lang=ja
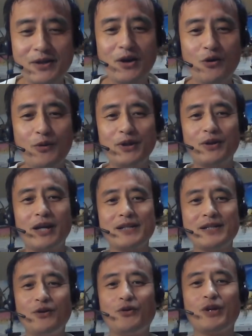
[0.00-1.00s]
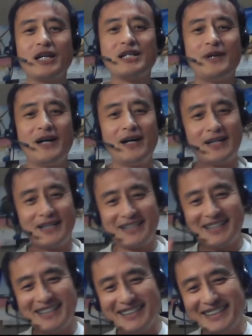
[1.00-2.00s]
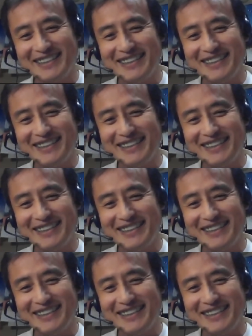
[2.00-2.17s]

それからコメントの投げ銭の方お願いします。